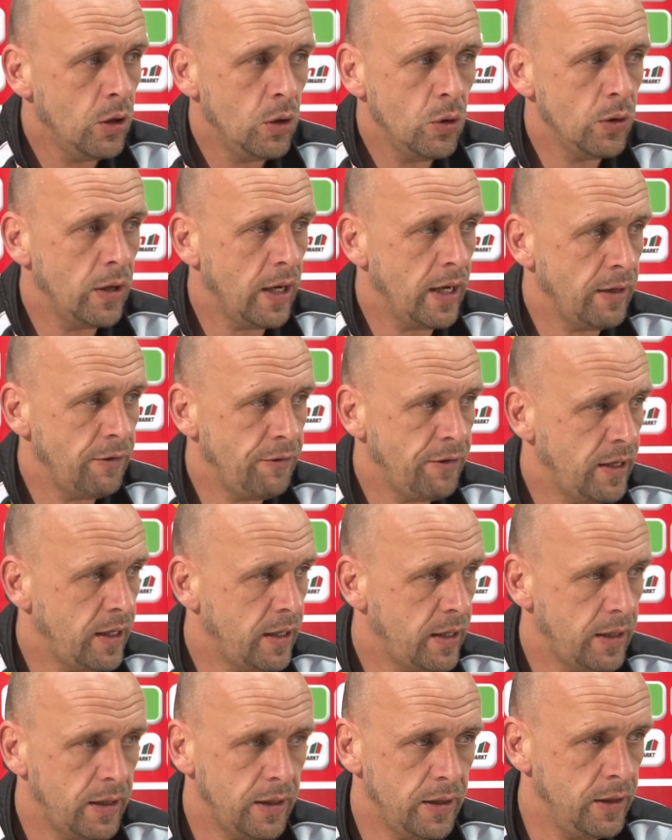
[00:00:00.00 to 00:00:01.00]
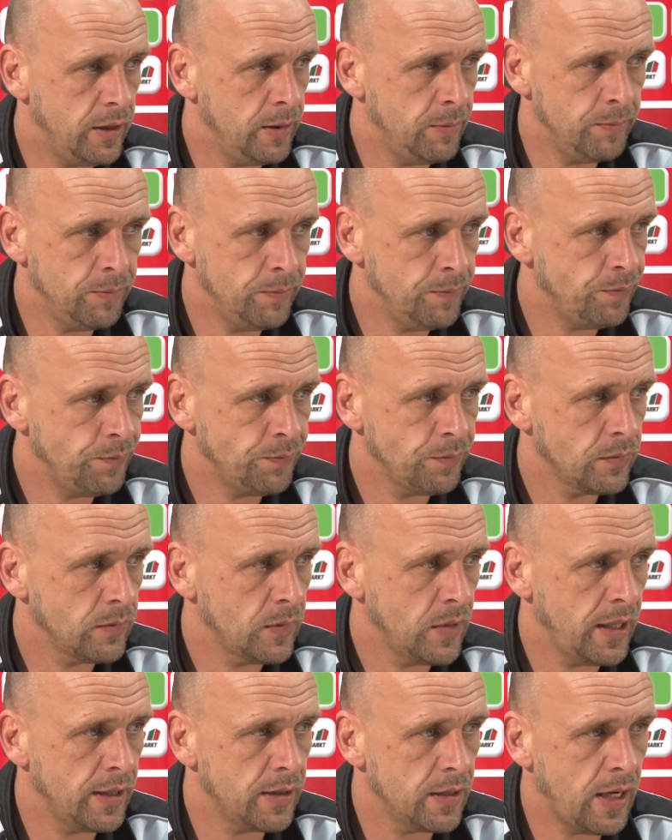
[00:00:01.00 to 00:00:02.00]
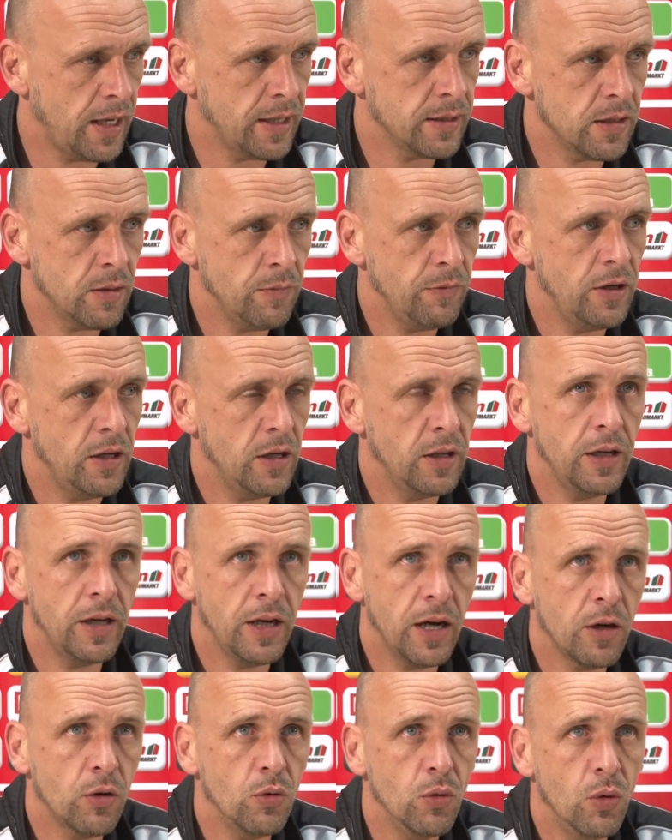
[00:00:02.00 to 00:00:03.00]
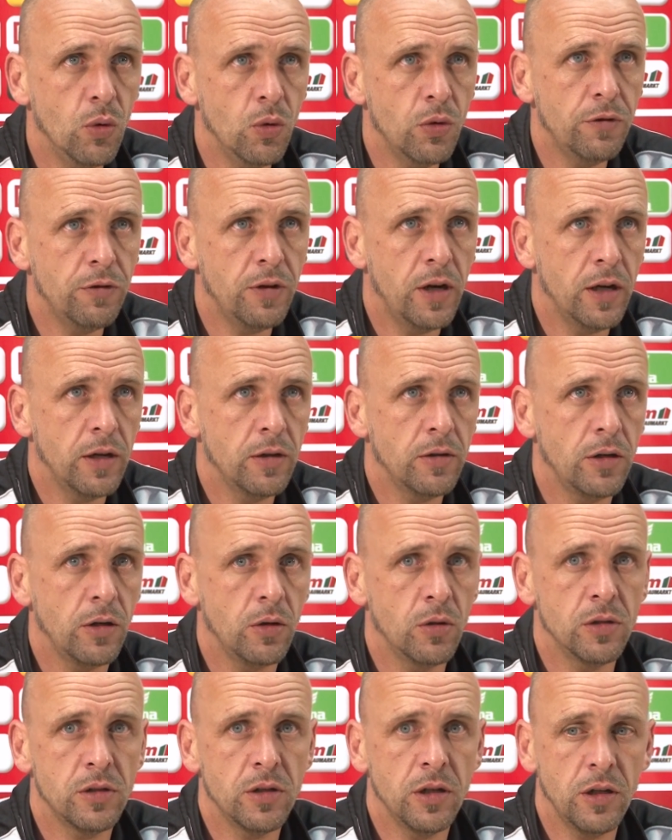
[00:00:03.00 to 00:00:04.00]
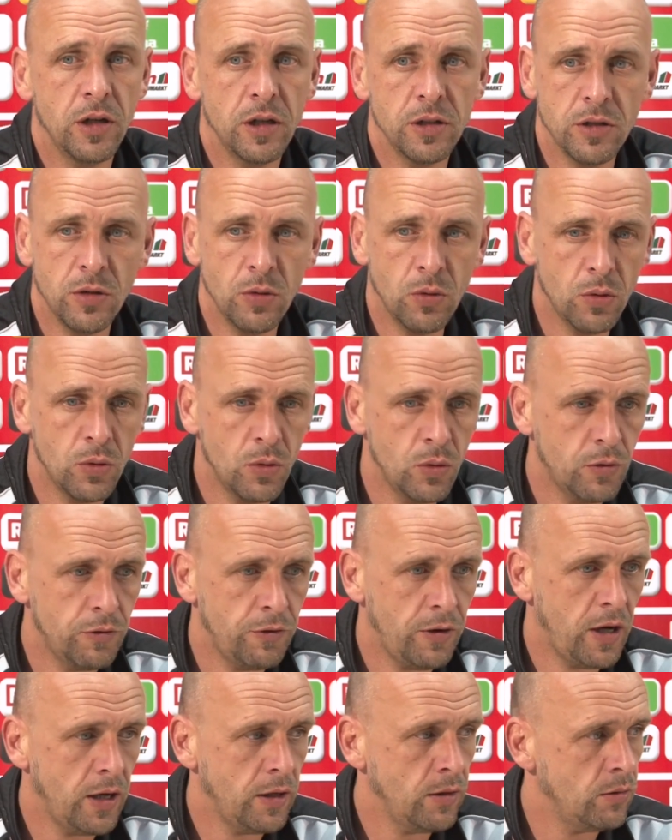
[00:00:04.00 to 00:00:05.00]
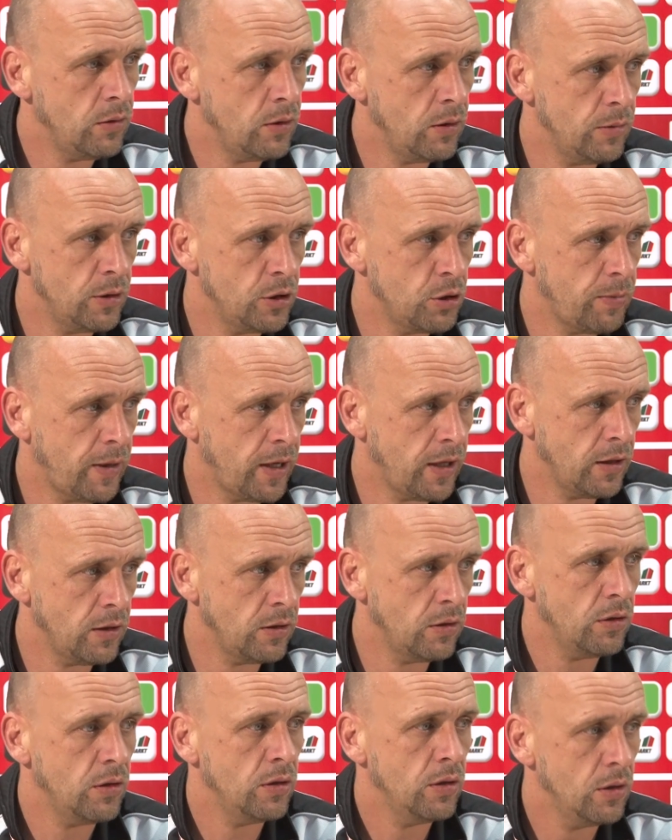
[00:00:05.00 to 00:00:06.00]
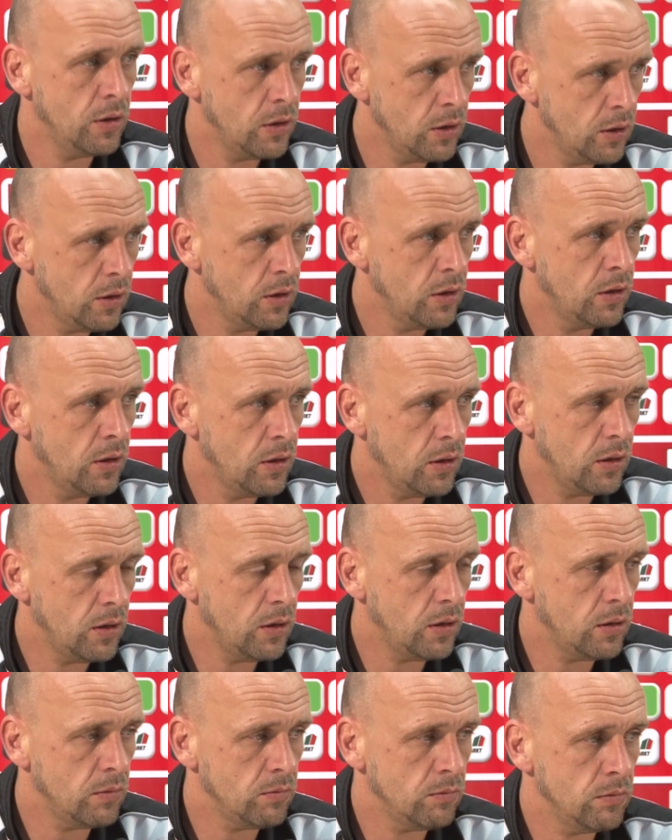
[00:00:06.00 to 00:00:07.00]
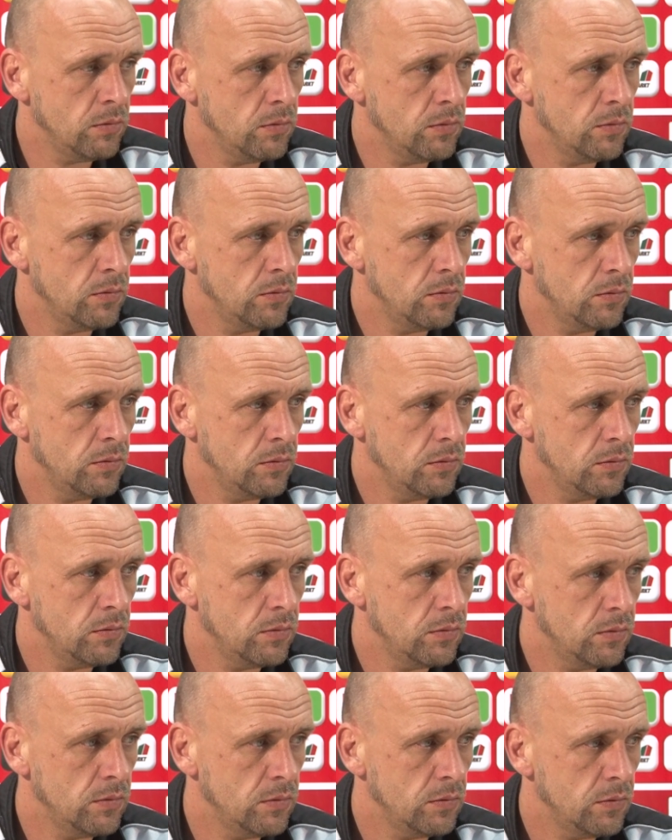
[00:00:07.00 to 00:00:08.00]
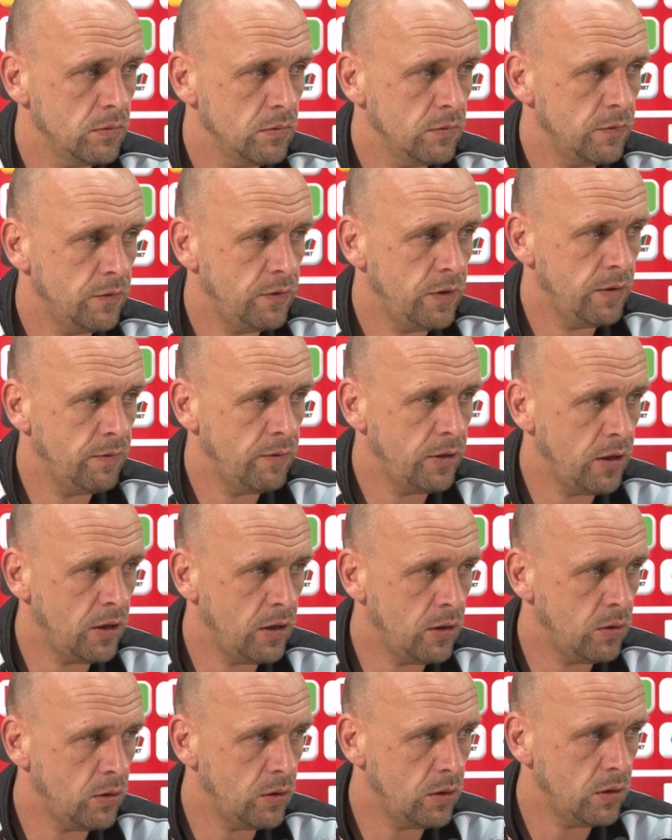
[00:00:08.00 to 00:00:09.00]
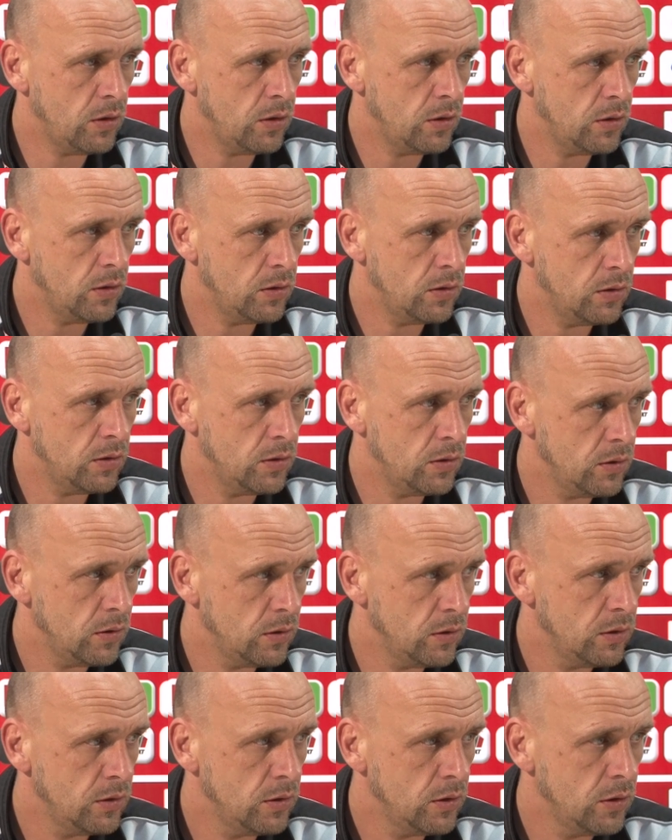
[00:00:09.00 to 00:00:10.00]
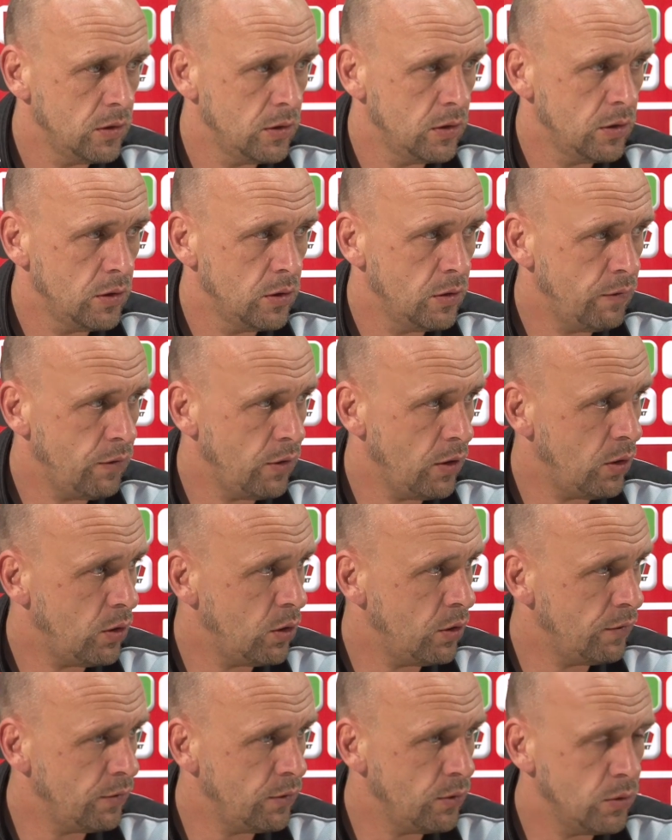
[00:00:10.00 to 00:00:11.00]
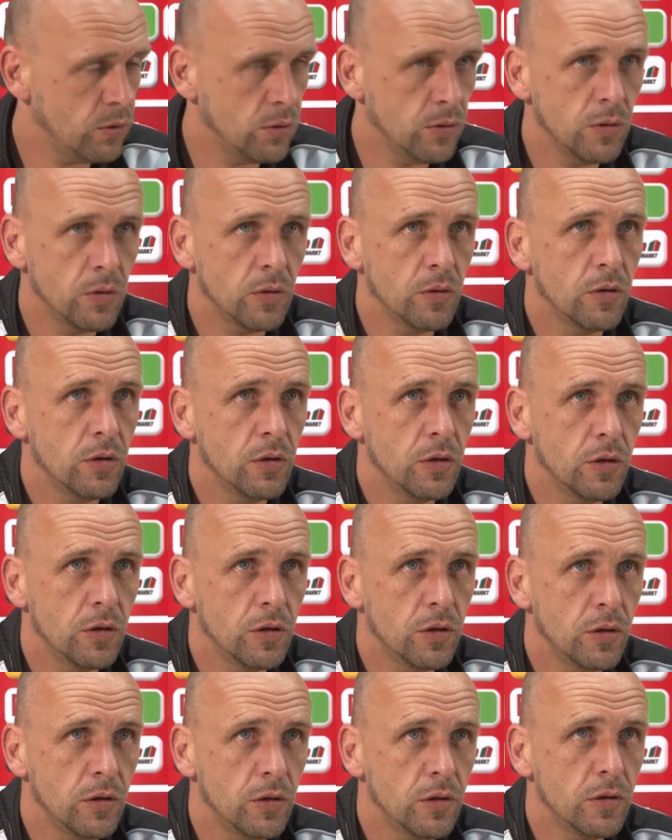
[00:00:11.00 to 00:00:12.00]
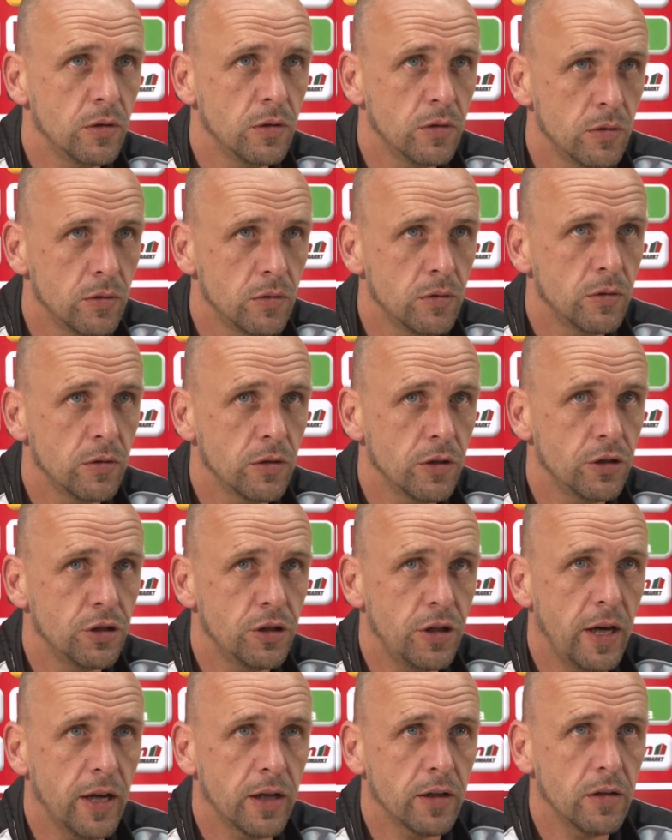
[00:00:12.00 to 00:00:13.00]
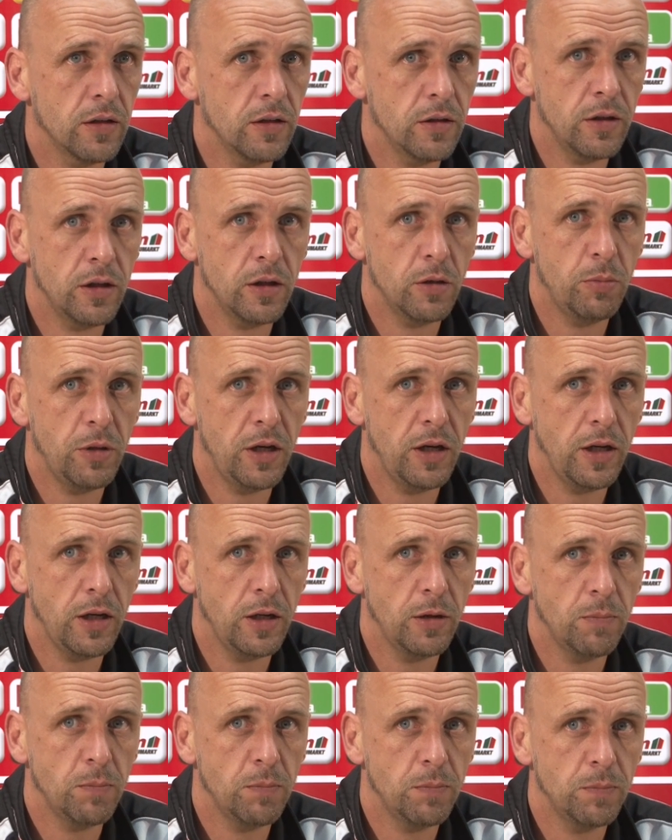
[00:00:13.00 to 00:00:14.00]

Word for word: Und einfach ähm, jetzt langsam wieder den Akku hochfahren, die Konzentration hochfahren und dementsprechend ähm, fahren wir da auch voller Hoffnung und gestärkt nach Berlin.